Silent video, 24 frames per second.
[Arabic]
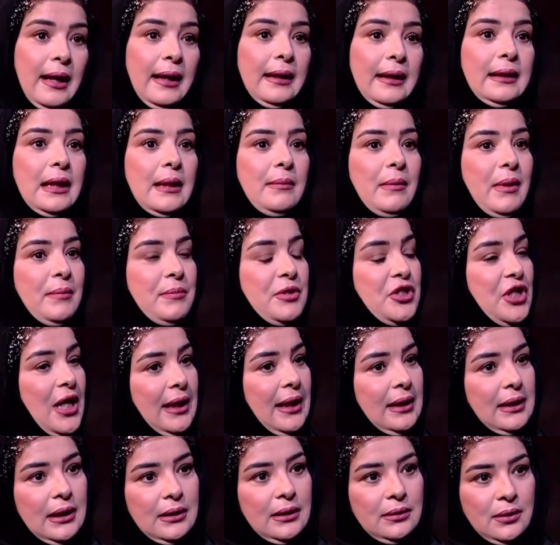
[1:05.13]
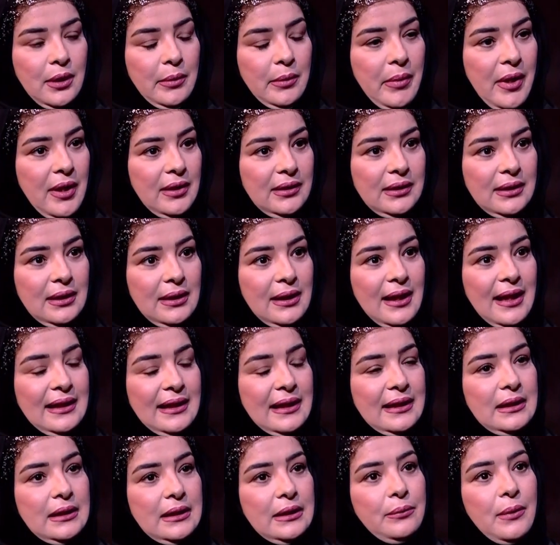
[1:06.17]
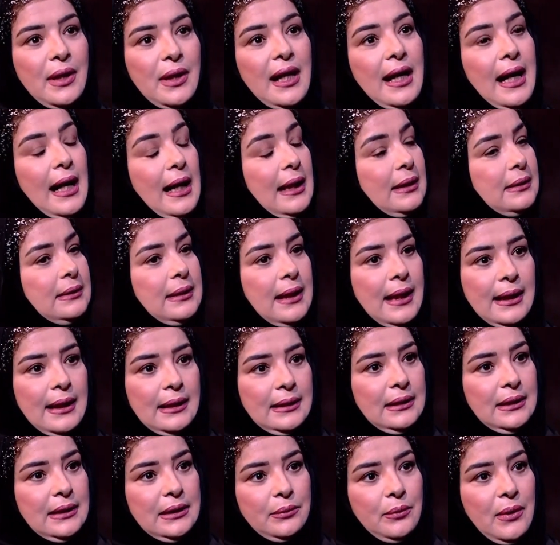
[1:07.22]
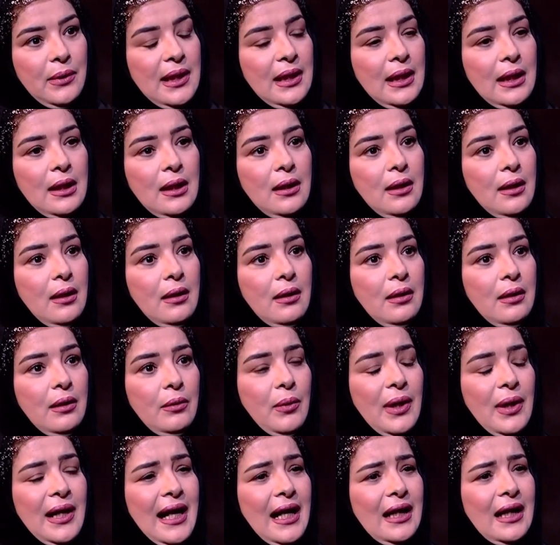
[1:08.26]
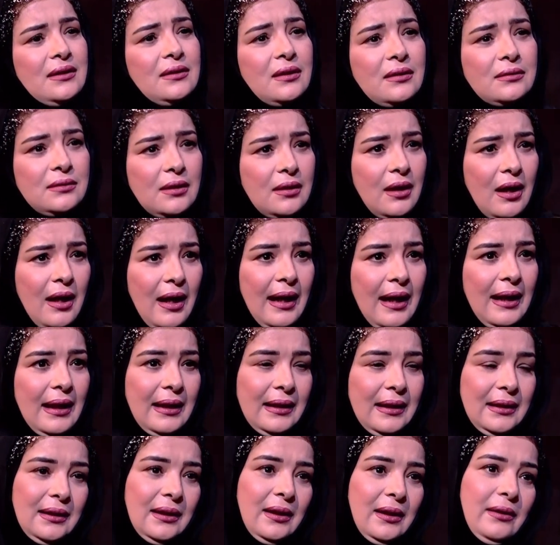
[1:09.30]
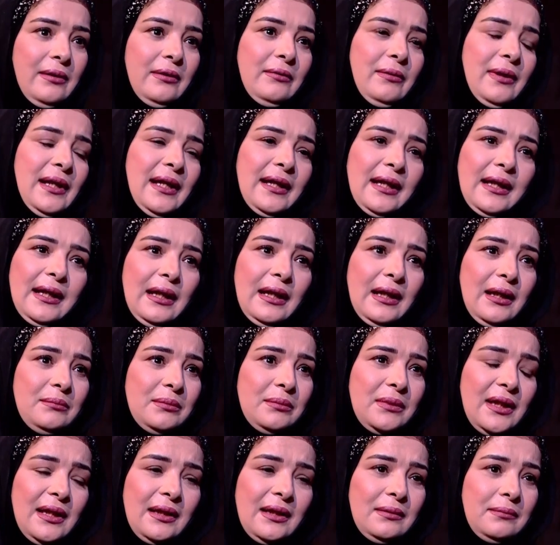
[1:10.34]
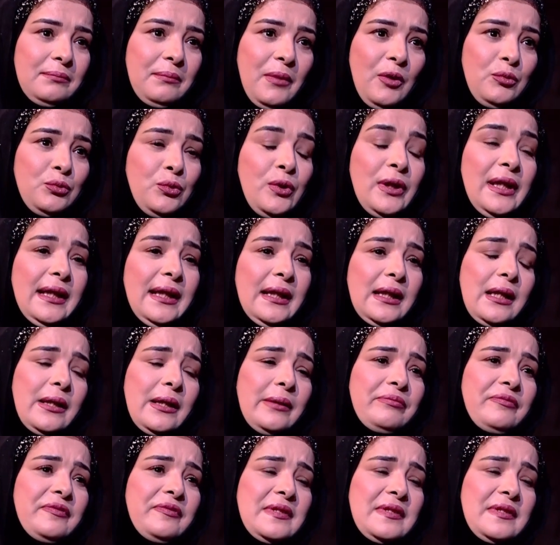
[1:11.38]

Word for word: انما مش حنان طبعا اللي قالت لي ولا حد قال لي ولا ولا حد اقترح عليا ولا الكلام ده موضوع الحجاب